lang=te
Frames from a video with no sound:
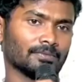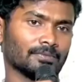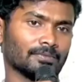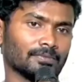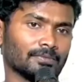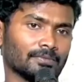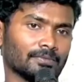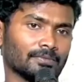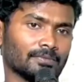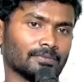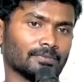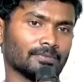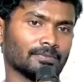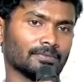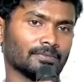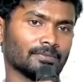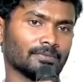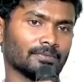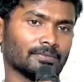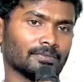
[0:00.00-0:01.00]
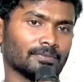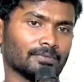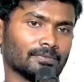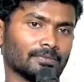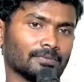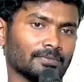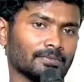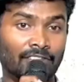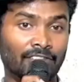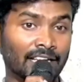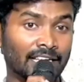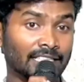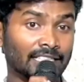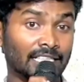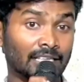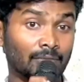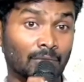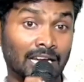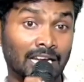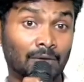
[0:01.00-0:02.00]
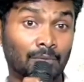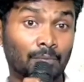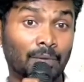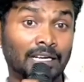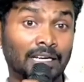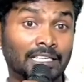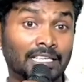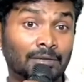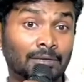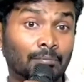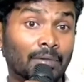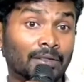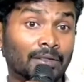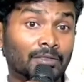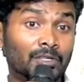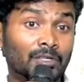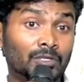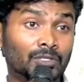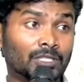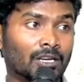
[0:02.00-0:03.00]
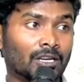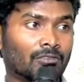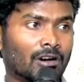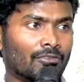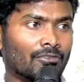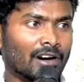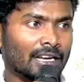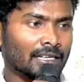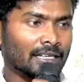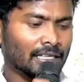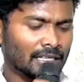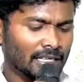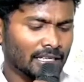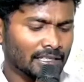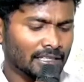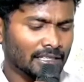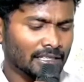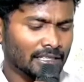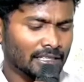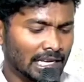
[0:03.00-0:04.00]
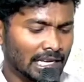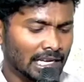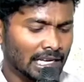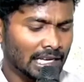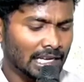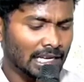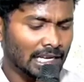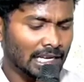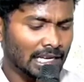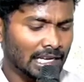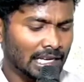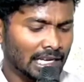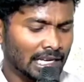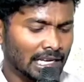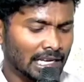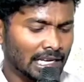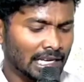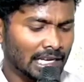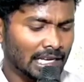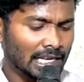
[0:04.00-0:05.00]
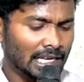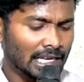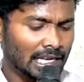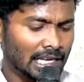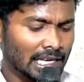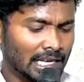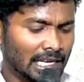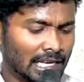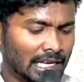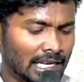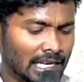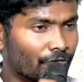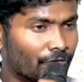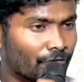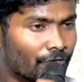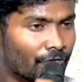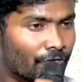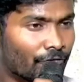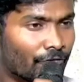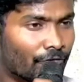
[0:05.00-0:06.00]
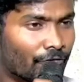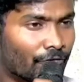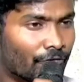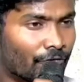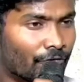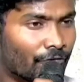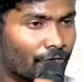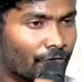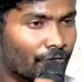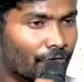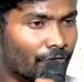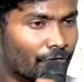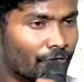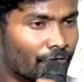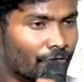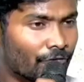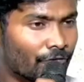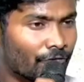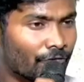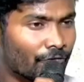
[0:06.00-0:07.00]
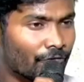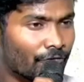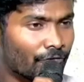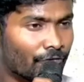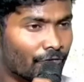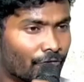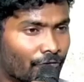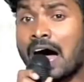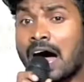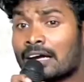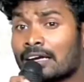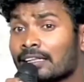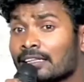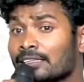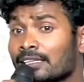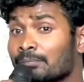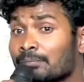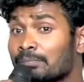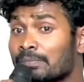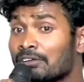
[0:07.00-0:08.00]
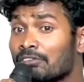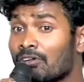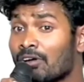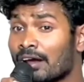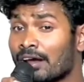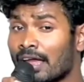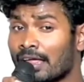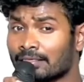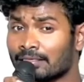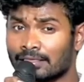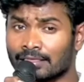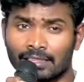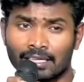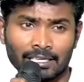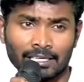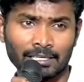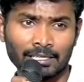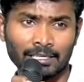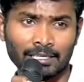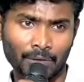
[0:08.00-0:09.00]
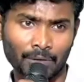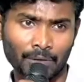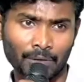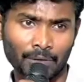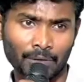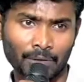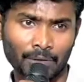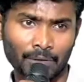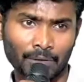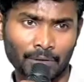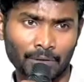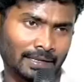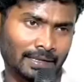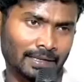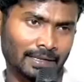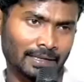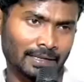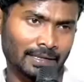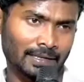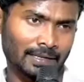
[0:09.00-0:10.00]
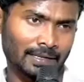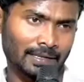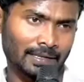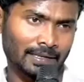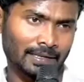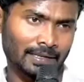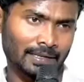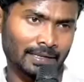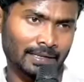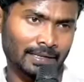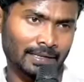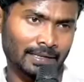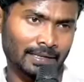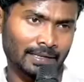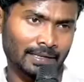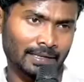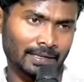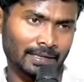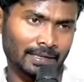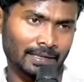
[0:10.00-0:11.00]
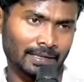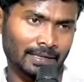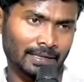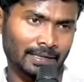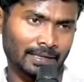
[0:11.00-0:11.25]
ఇంకా ఏవైతే మనల్ని పట్టి బంధిస్తున్నావో అవన్నీ దేవుని సన్నిధిలో ఒప్పుకొని వెంటనే మాట తప్పుతాం ఇలా మాట తప్పే వారిని అందరినీ ప్రభు ఏమన్నాడు తెలుసా రోమిల్కి రాసిన